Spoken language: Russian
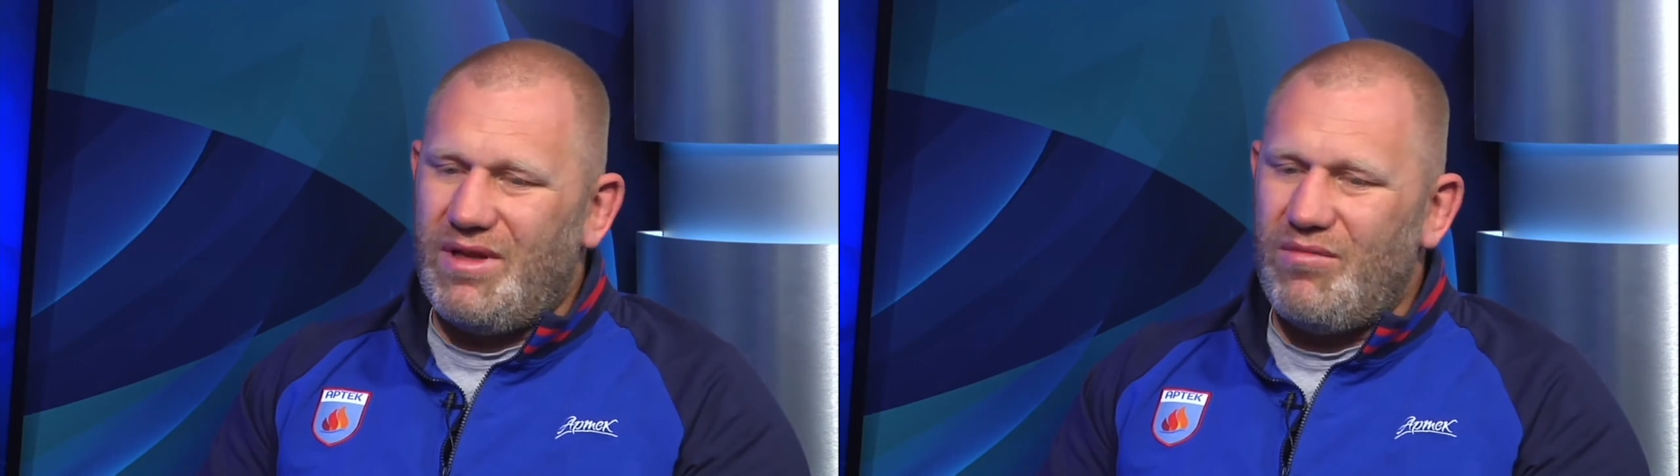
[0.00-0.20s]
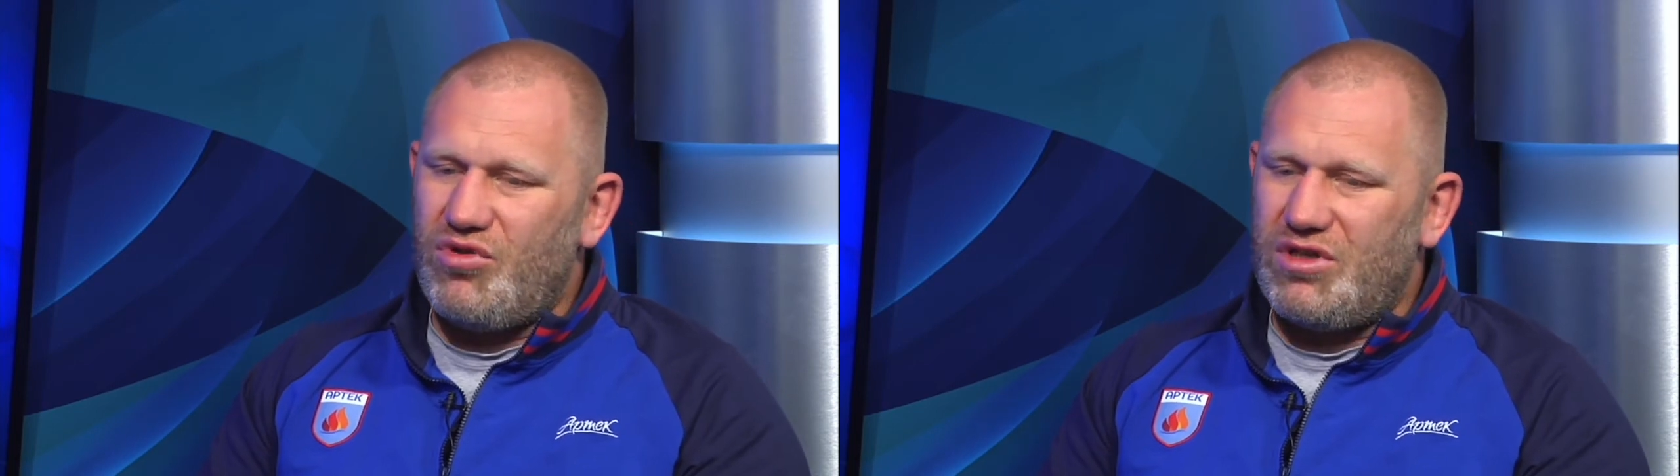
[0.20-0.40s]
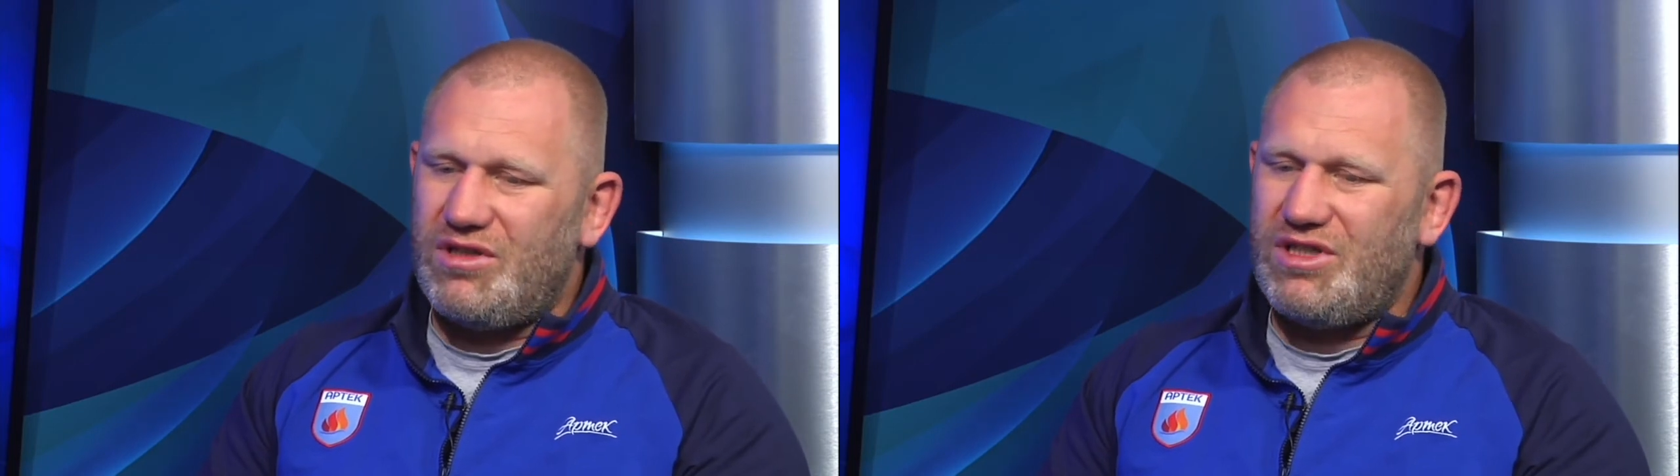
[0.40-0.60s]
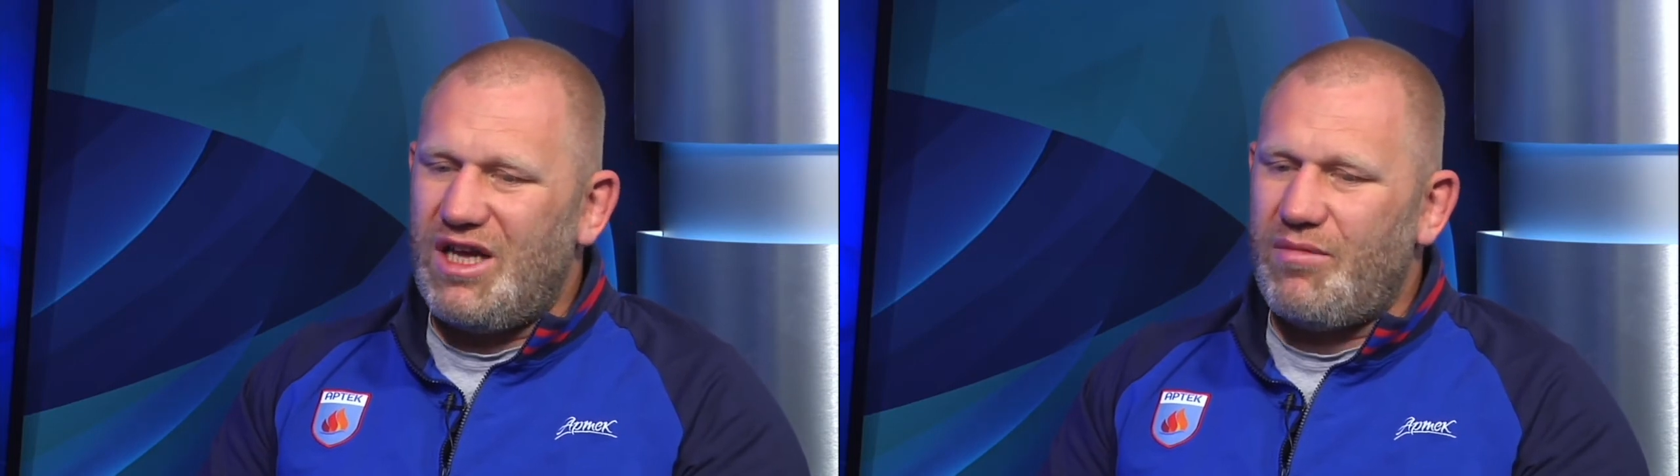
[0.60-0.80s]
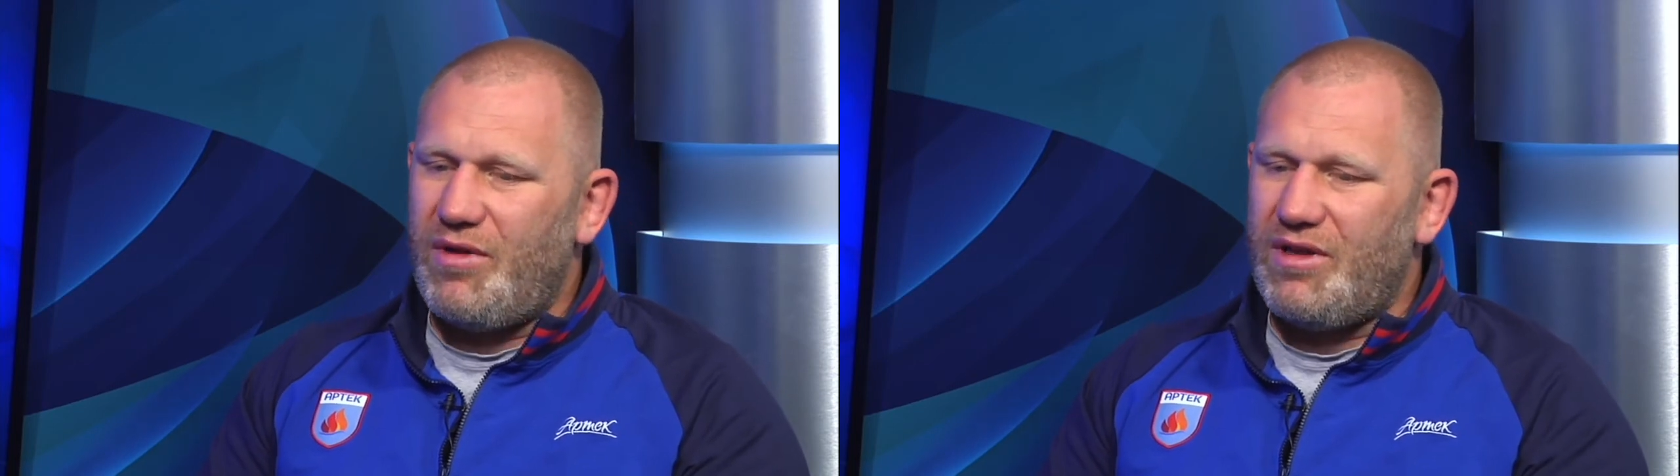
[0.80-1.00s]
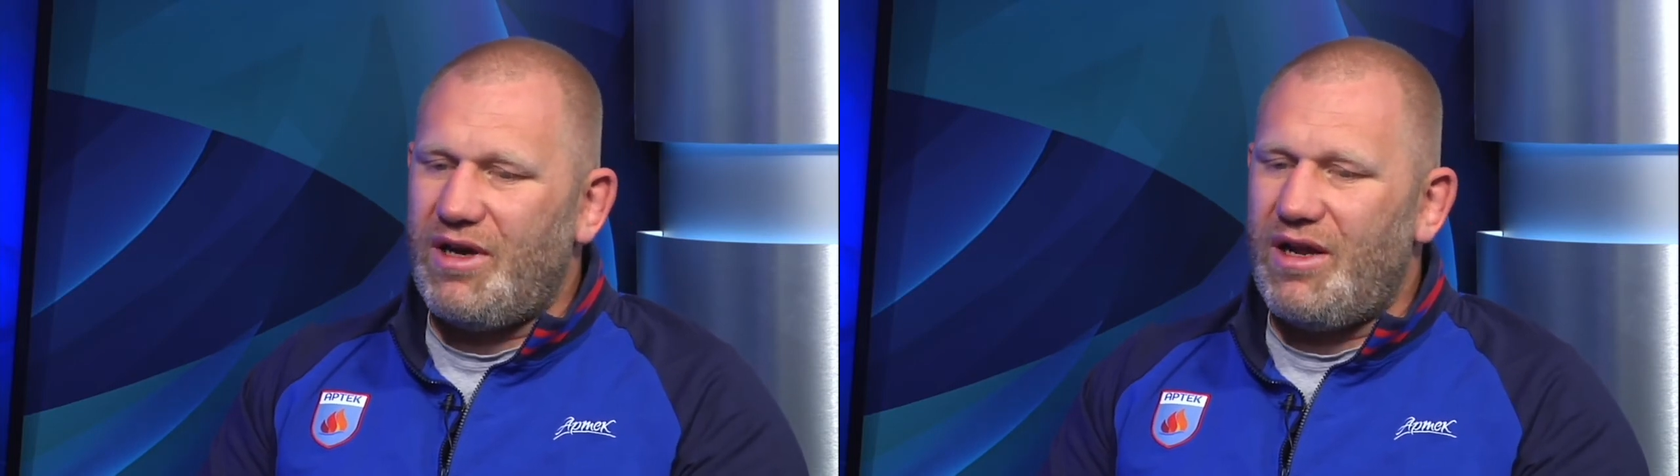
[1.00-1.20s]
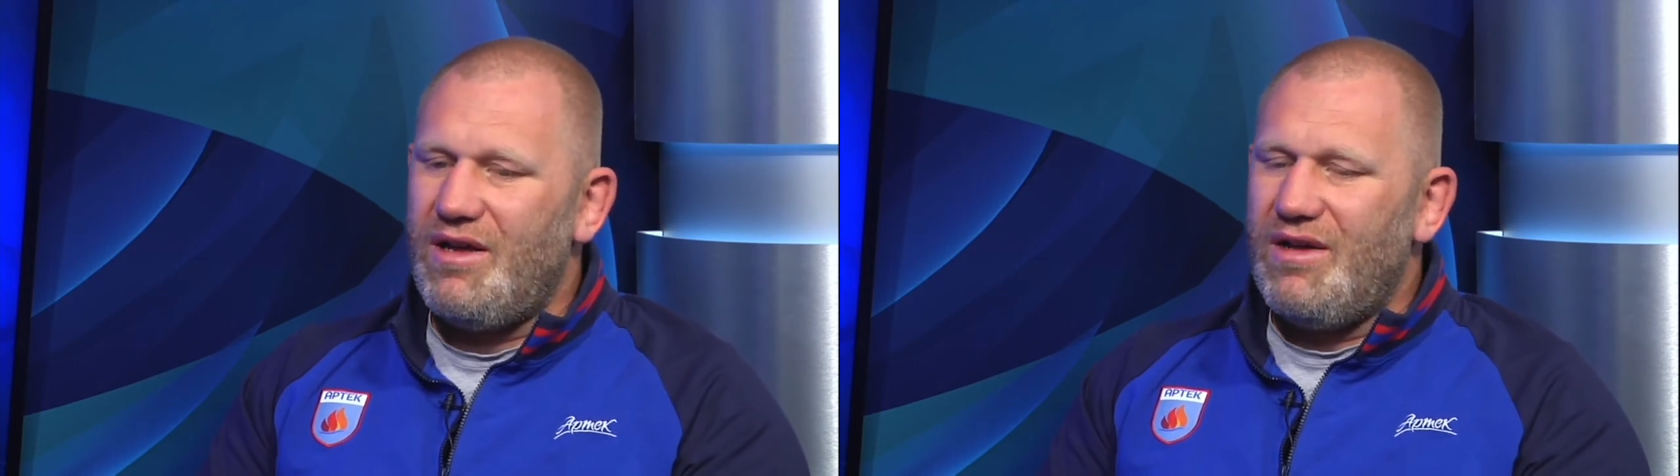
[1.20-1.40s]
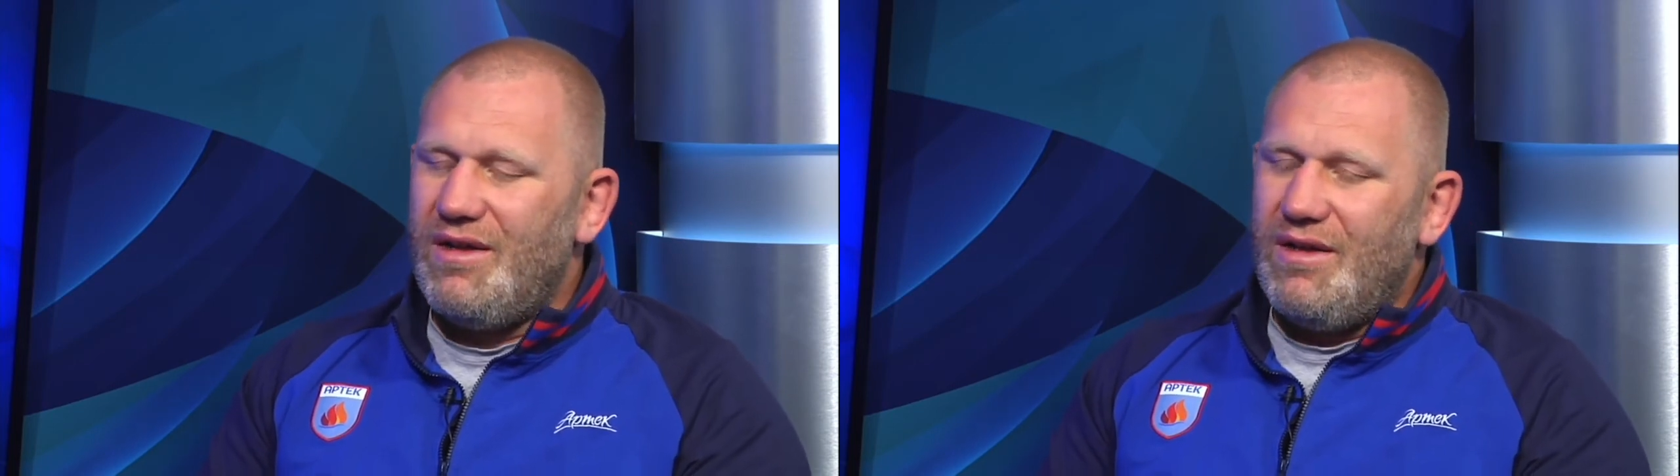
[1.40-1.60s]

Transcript: немножко час, полтора,